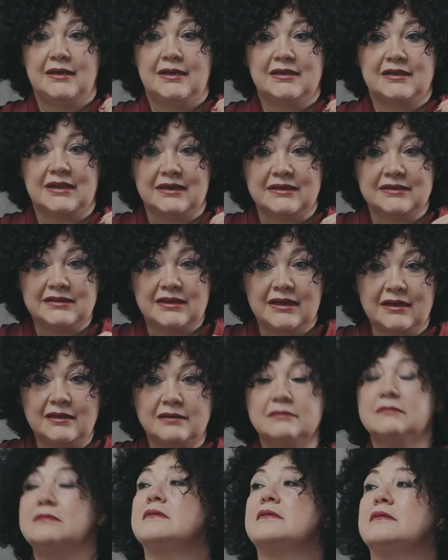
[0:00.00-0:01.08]
И тогда,
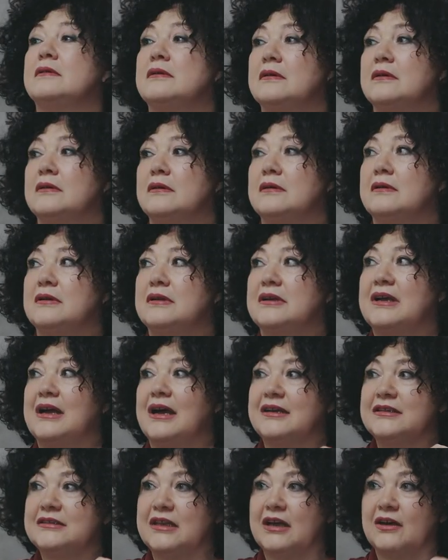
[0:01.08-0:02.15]

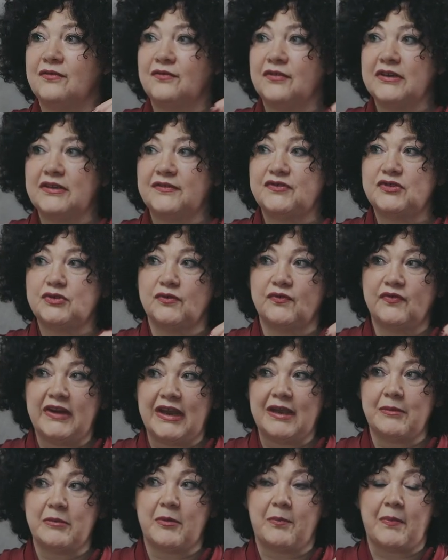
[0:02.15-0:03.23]
когда вы все
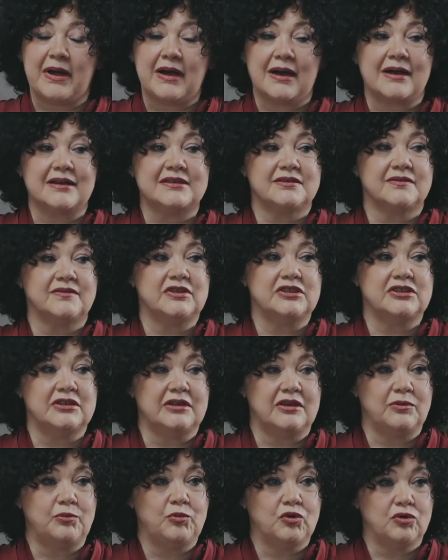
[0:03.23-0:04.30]
время
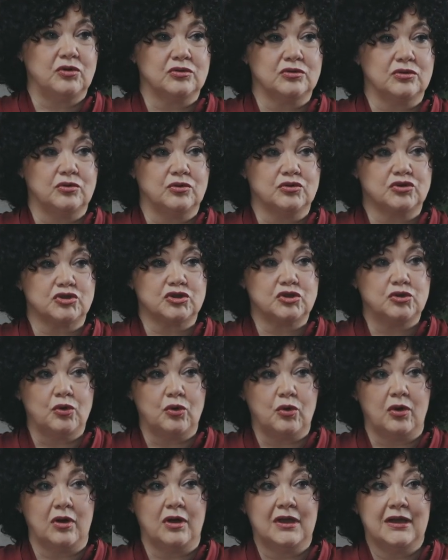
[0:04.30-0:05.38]
показываете ребенку,
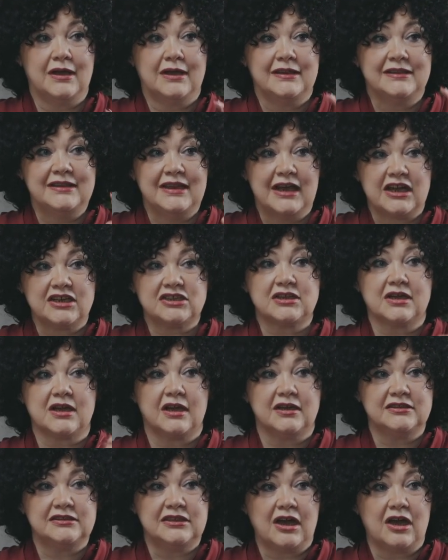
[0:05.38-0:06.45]
что даже
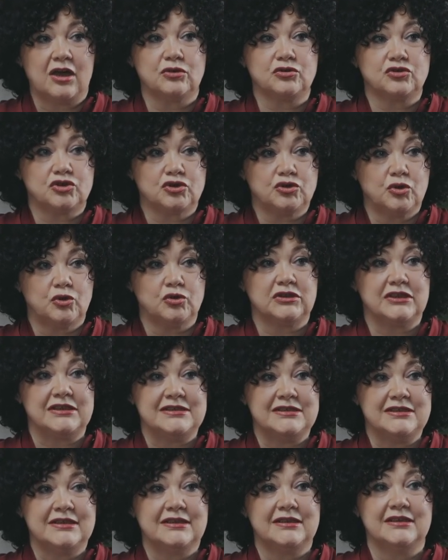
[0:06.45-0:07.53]
когда он что-то
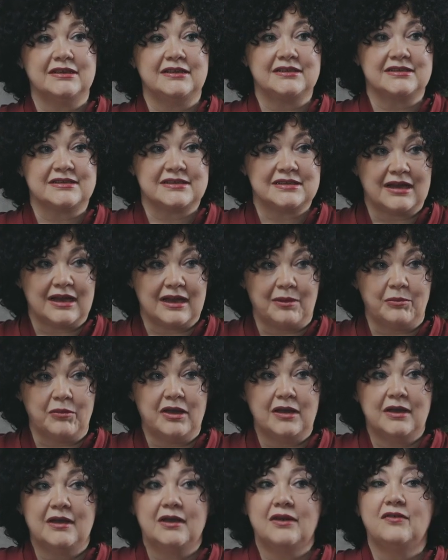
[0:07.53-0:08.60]
делает сам,
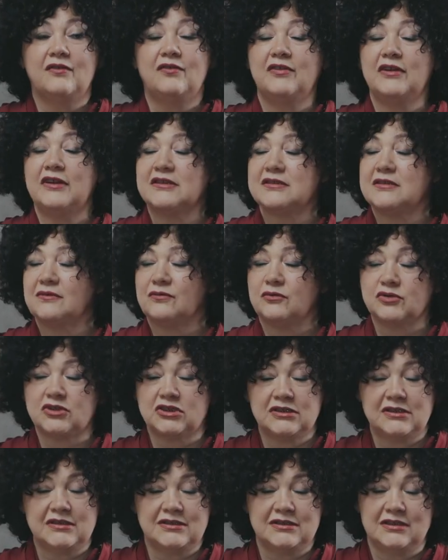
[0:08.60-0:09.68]
вы из его
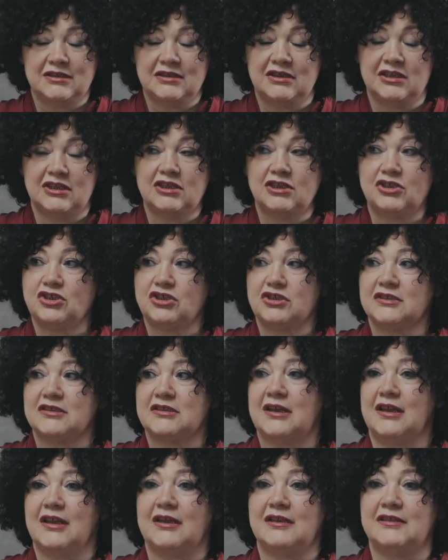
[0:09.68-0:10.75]
жизни не
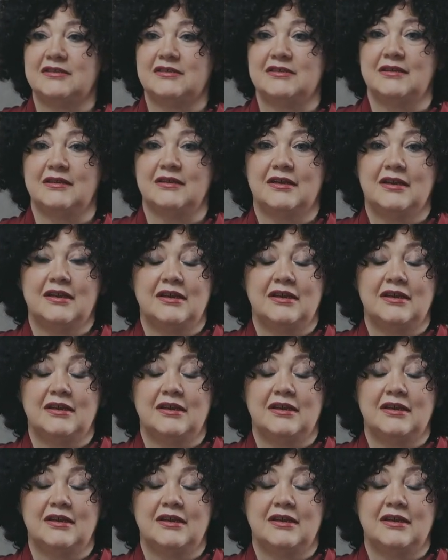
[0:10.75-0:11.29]
исчезаете,